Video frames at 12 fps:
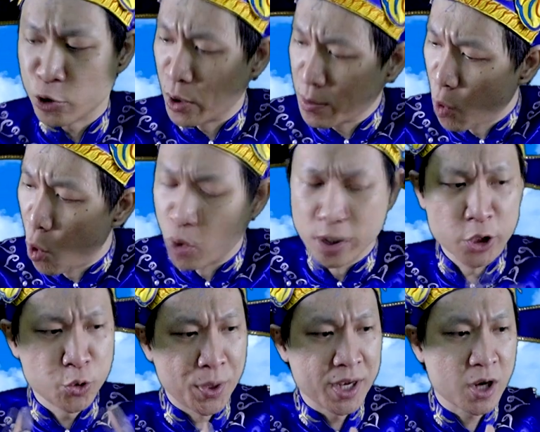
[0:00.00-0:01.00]
chuyện buồn
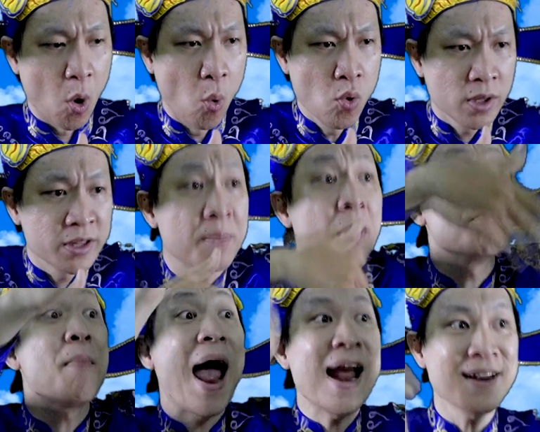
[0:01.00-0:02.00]
chuyện cũ thì
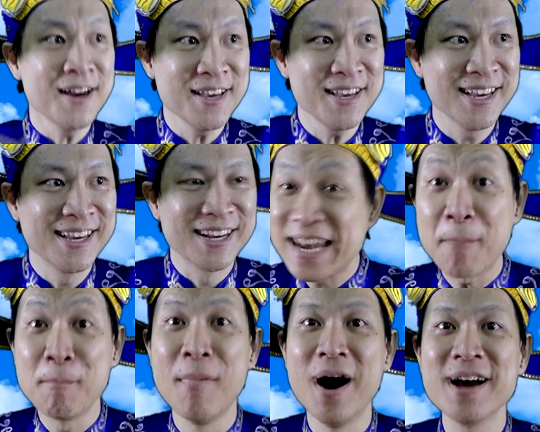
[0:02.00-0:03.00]
mình bán đi
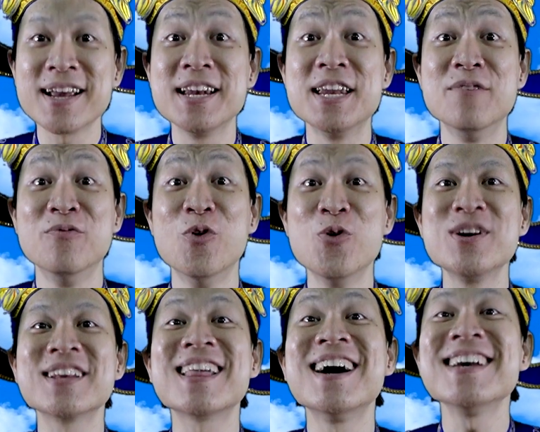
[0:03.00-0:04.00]
năm mới cái niềm vui
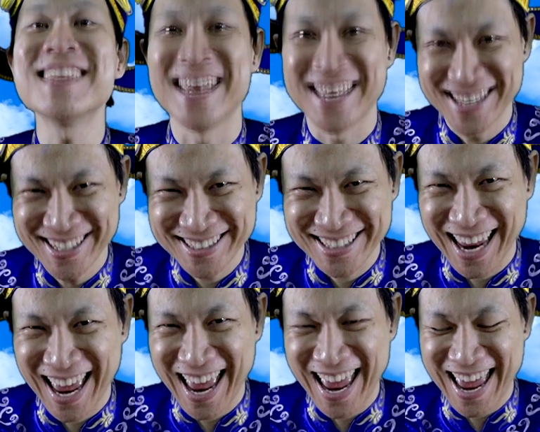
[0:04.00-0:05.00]
nó tới nhỉ
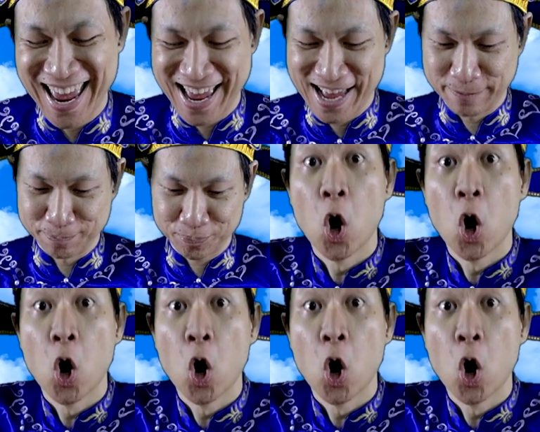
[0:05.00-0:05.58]
nè